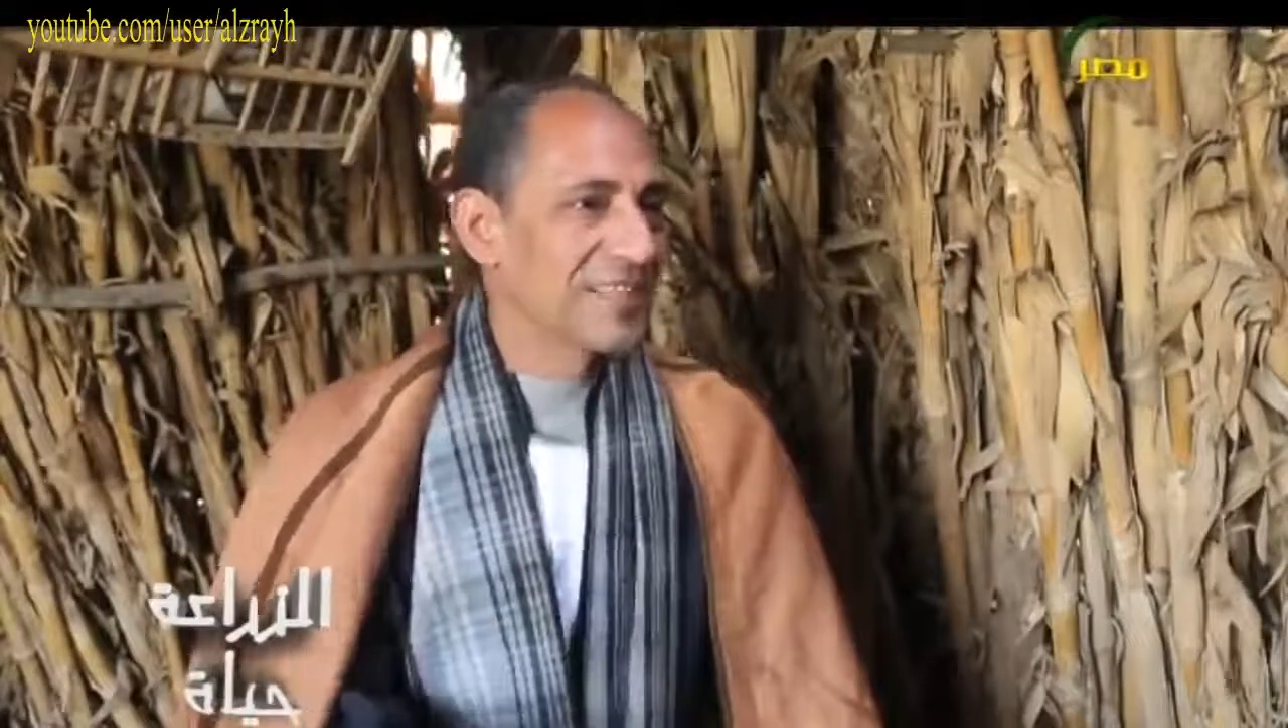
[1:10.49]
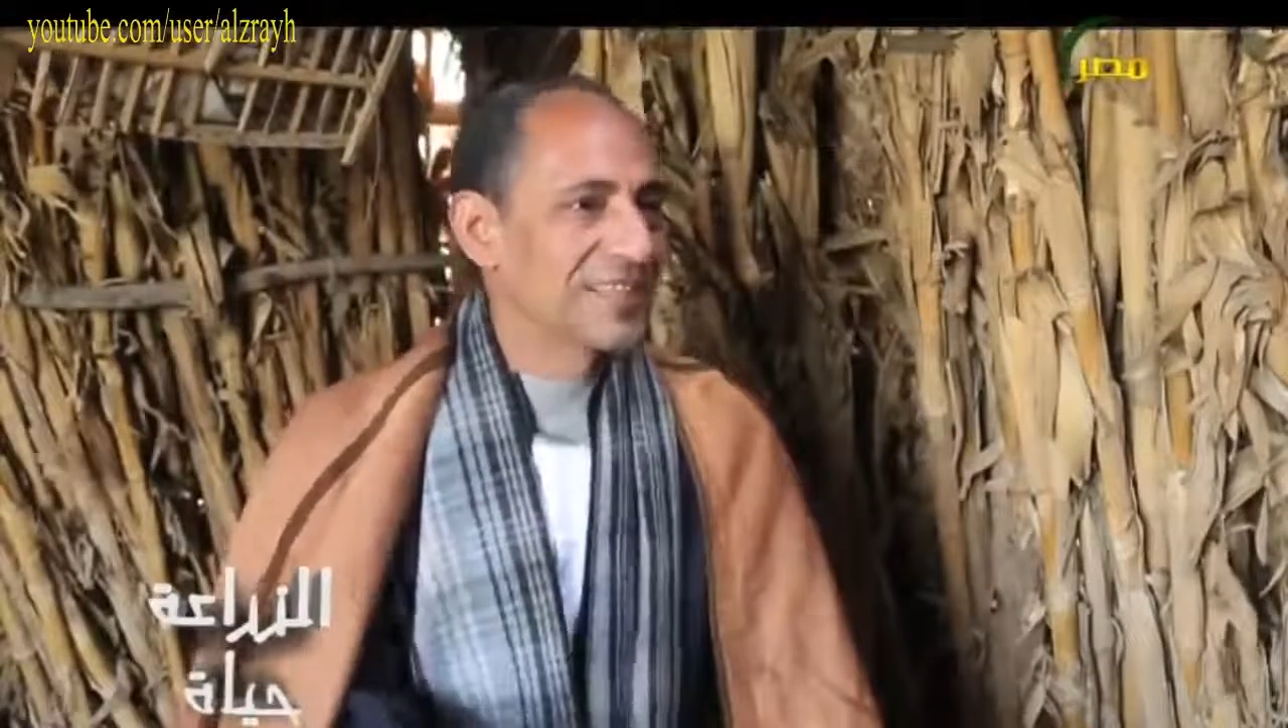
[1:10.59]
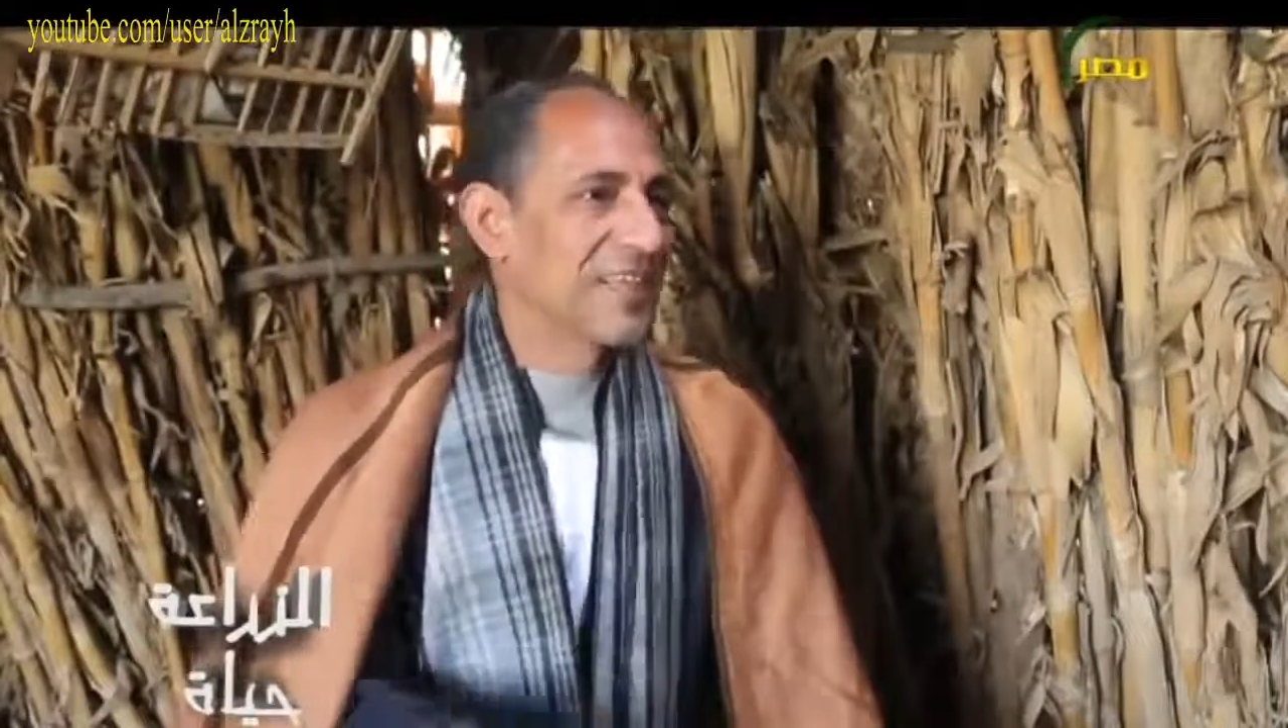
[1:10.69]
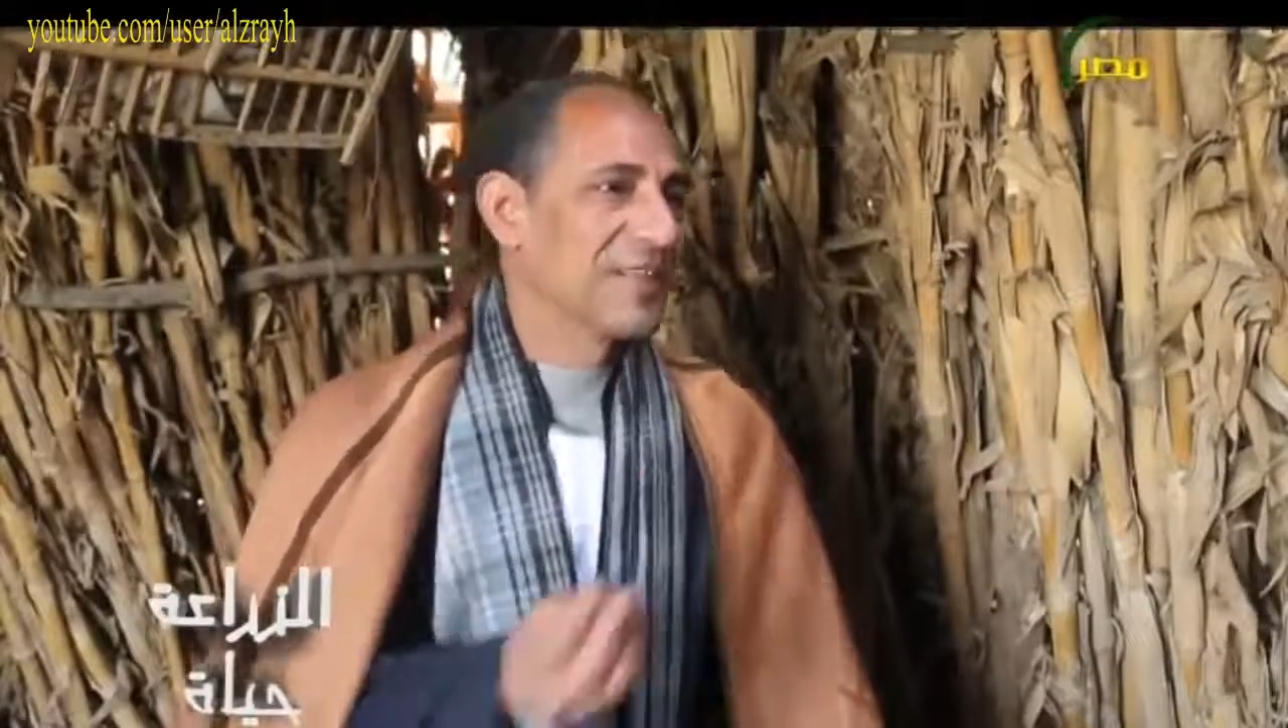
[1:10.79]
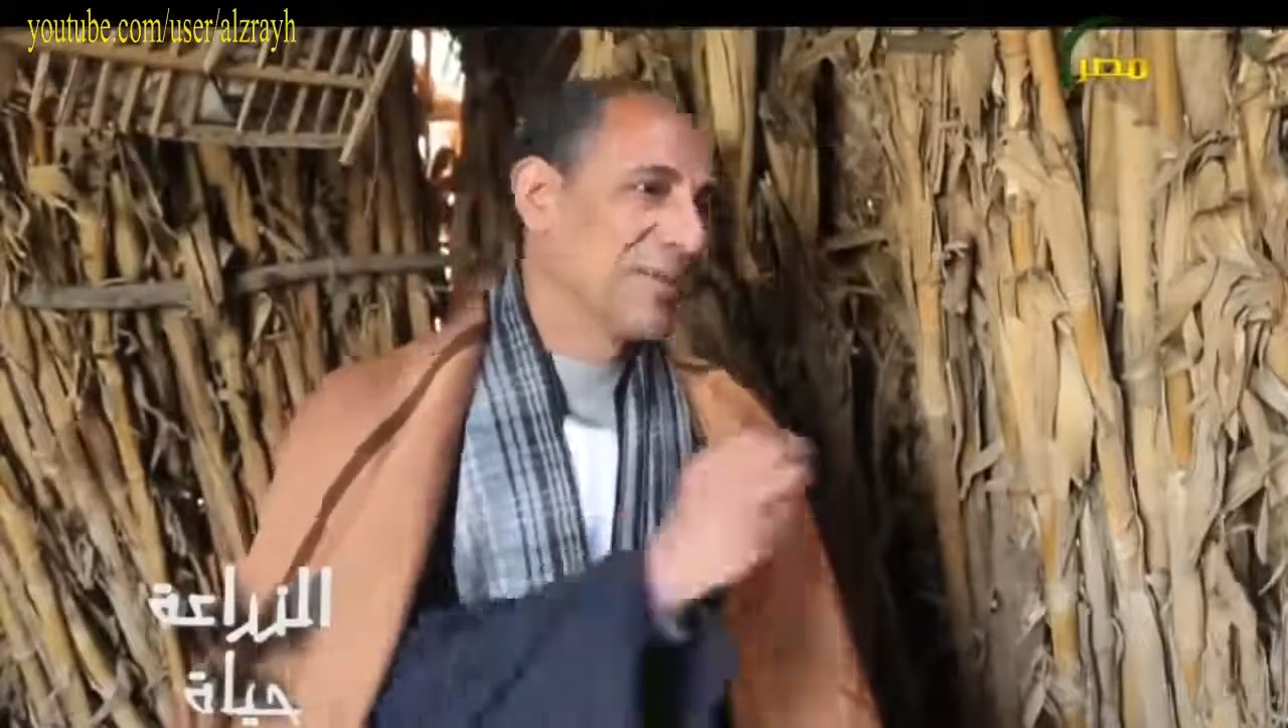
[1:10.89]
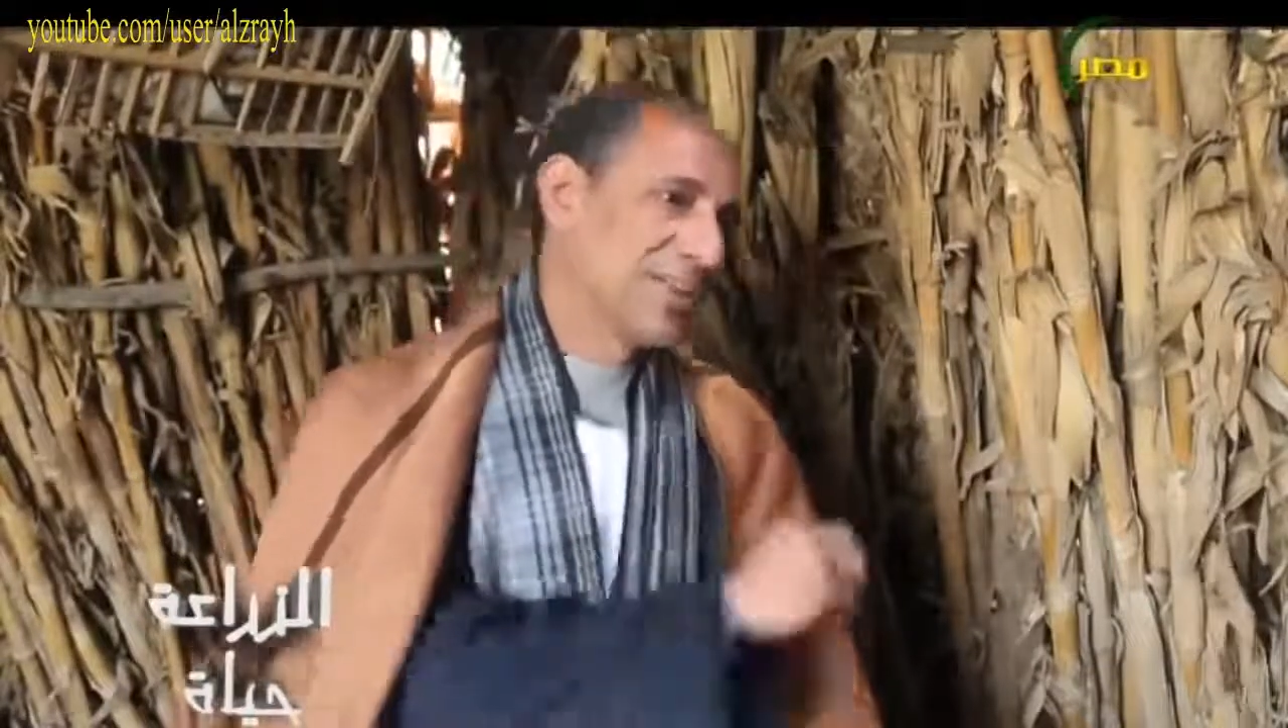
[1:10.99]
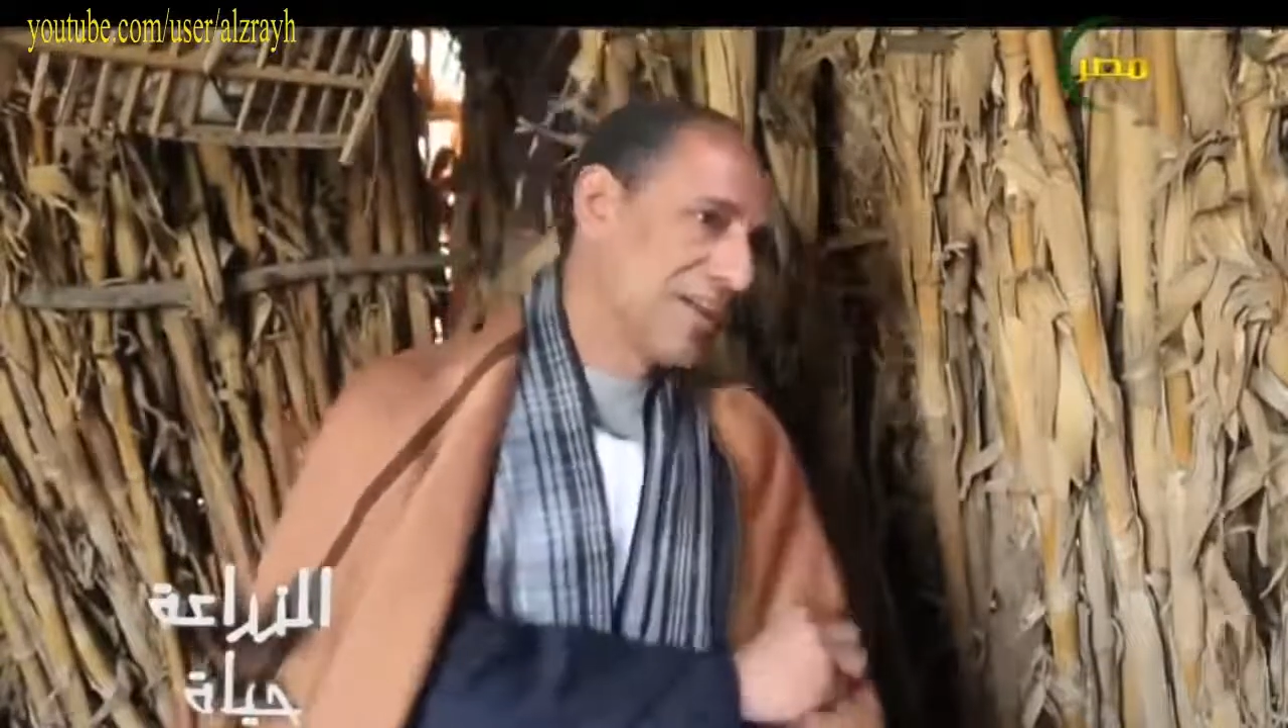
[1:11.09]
هنا السنه دي مش